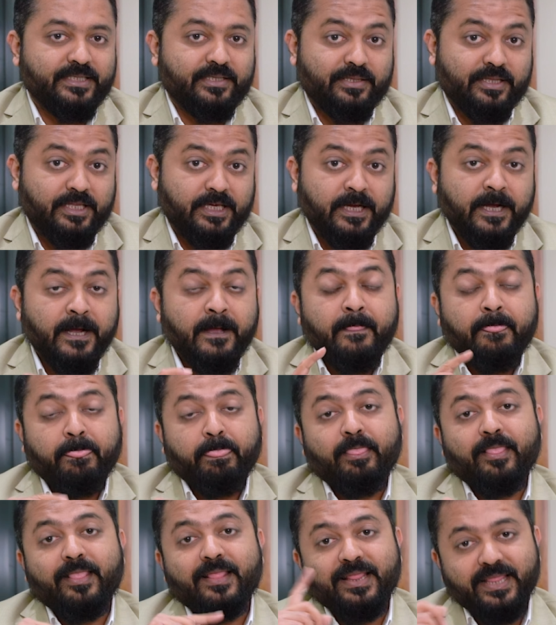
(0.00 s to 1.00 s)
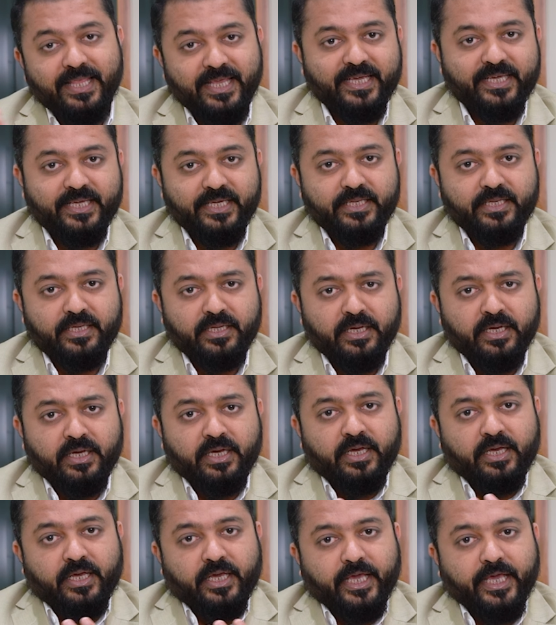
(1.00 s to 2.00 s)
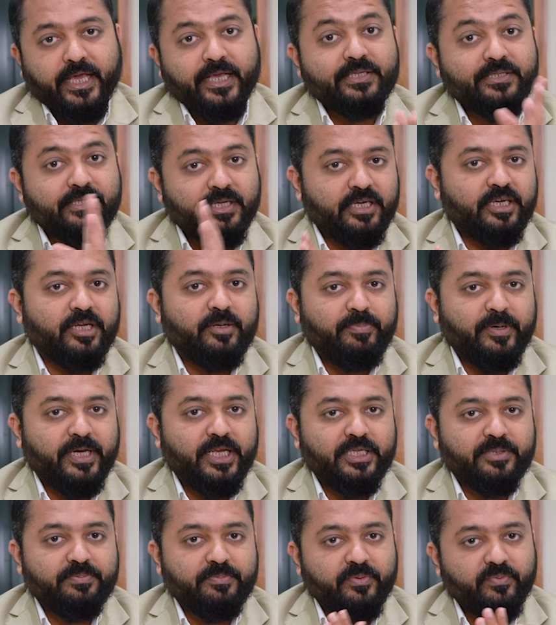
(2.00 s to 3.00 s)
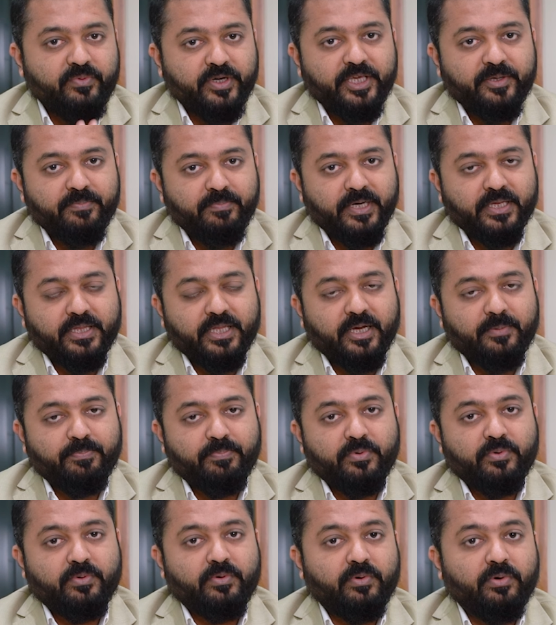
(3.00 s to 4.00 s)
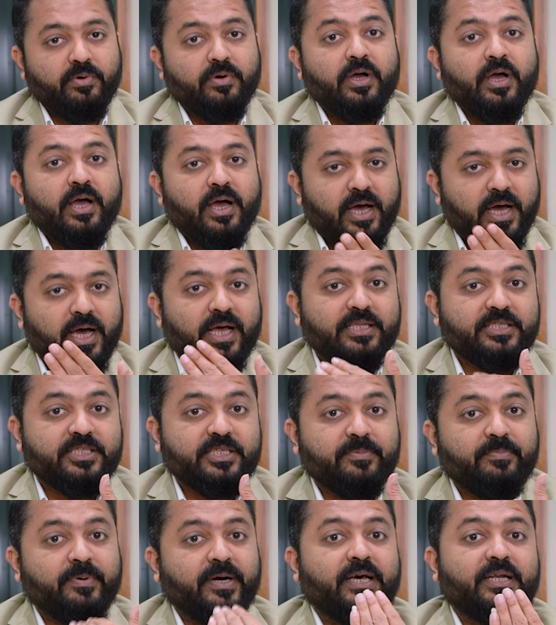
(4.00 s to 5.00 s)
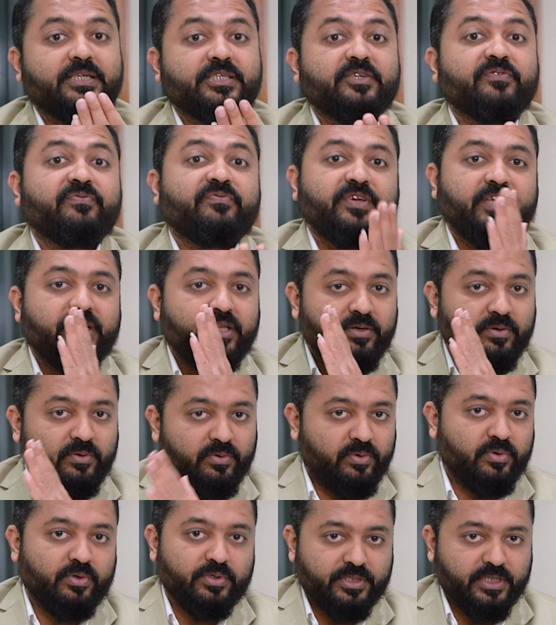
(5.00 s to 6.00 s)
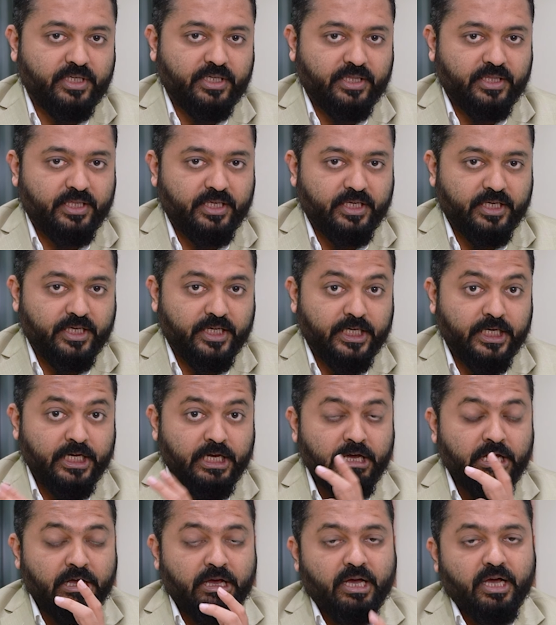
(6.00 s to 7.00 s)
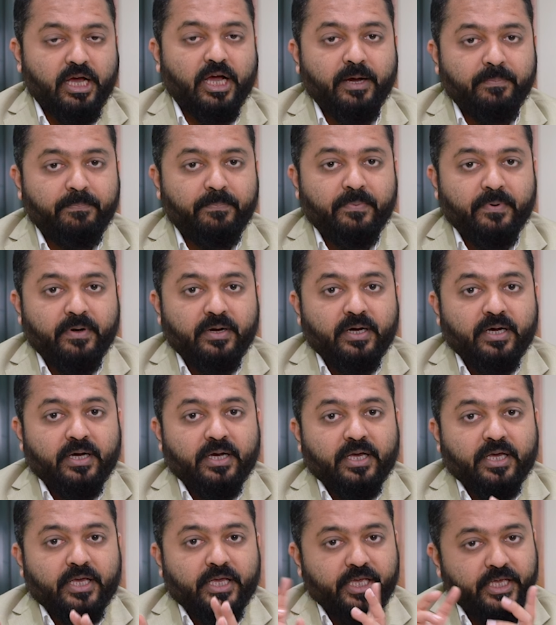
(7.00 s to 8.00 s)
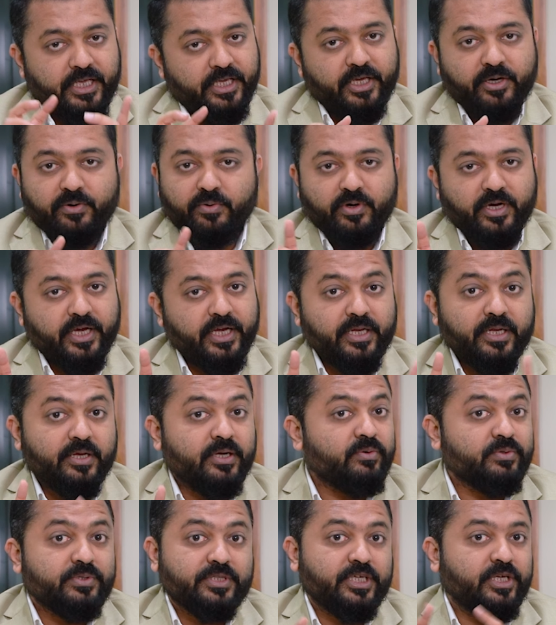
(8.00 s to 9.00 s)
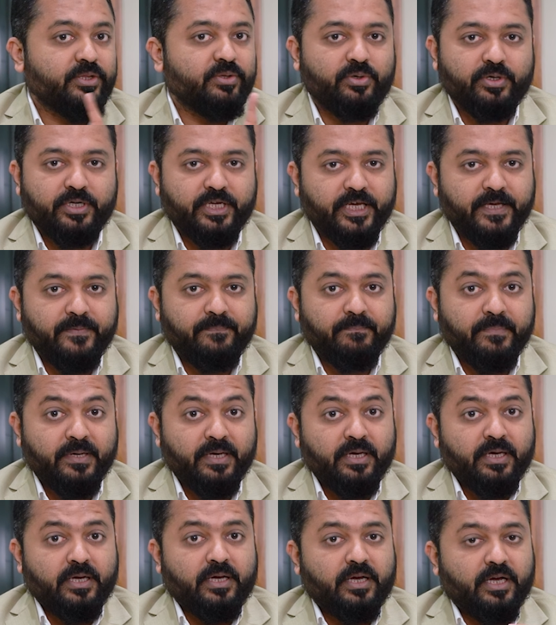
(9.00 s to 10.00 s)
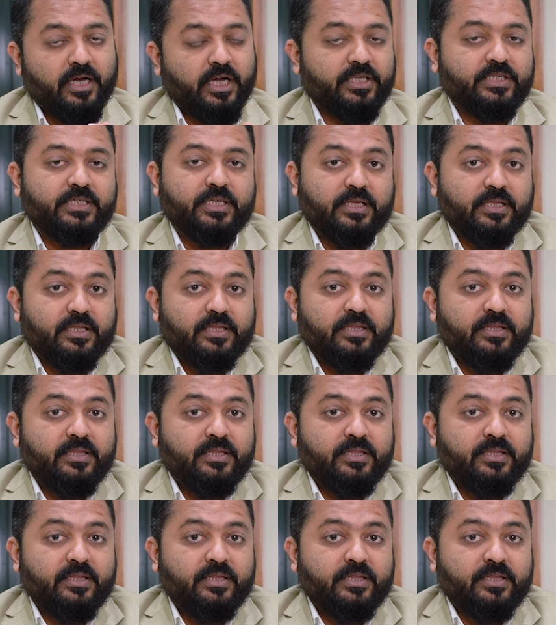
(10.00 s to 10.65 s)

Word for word: सकती लेकिन एक्सटर्नल पाइल्स में वही बात आपको हाथ से बाहर से फील हो सकती है अब ये हो गए उसके दो टाइप अच्छा